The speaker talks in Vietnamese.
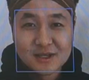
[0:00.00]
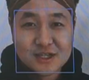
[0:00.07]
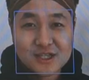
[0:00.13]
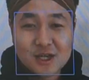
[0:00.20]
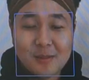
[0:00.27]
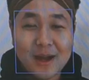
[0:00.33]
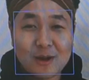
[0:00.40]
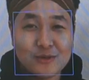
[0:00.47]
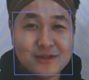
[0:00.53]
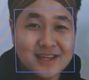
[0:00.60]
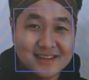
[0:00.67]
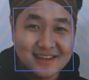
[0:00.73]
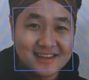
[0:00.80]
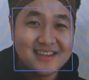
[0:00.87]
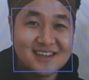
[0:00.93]
như các bạn có thể
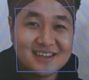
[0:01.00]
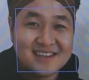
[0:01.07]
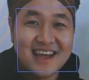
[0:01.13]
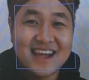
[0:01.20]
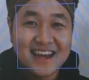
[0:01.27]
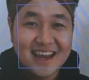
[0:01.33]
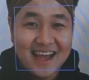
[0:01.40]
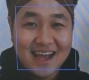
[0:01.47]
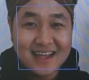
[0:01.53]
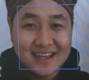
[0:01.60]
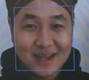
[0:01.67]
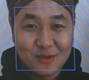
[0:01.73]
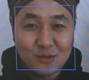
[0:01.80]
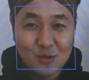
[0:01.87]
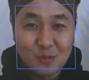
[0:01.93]
thấy thì đây là hình
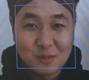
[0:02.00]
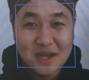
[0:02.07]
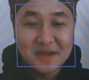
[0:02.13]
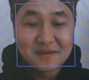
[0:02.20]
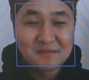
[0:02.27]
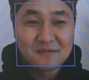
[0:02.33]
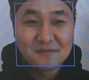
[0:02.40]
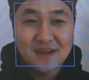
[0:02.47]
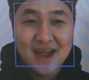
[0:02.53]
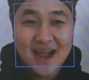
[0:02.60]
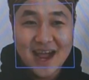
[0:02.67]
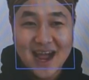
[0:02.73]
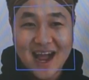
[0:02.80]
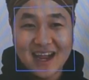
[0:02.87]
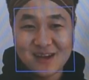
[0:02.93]
ảnh của mình và
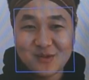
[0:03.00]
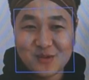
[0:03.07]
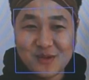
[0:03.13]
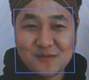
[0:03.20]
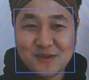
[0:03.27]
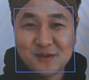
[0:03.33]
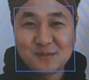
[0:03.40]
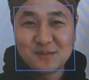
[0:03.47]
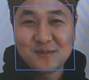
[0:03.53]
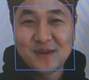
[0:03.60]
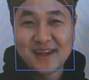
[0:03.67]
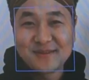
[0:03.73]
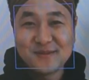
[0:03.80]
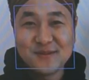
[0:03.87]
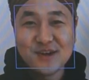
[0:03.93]
anh quay phim anh
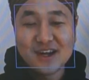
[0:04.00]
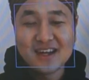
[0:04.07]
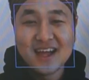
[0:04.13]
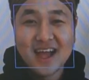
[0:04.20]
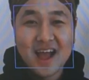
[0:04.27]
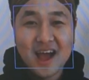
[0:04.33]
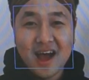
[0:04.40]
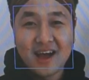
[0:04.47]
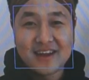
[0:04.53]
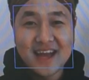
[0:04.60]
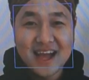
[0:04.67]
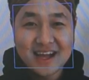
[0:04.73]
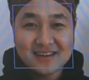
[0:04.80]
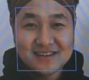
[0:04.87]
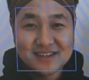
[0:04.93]
Phương uh,
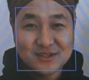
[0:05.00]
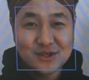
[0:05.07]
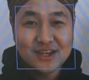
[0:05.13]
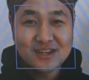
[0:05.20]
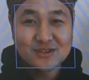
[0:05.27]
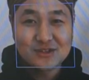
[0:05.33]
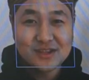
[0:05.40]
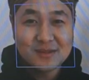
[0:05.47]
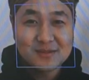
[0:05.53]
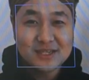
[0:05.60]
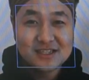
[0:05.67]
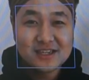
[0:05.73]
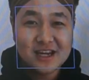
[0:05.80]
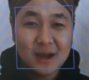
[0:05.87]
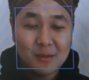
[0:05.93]
đang được xuất hiện trực tiếp trên
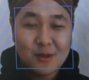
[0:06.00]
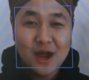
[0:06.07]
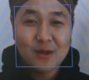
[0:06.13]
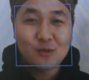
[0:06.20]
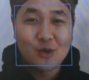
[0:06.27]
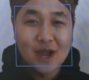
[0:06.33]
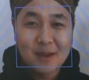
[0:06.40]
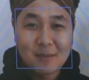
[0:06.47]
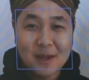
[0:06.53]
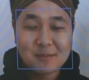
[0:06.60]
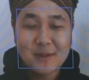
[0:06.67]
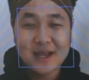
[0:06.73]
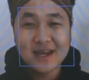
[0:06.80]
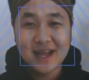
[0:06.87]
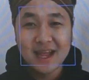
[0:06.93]
chiếc camera của
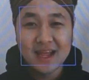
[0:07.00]
MHP này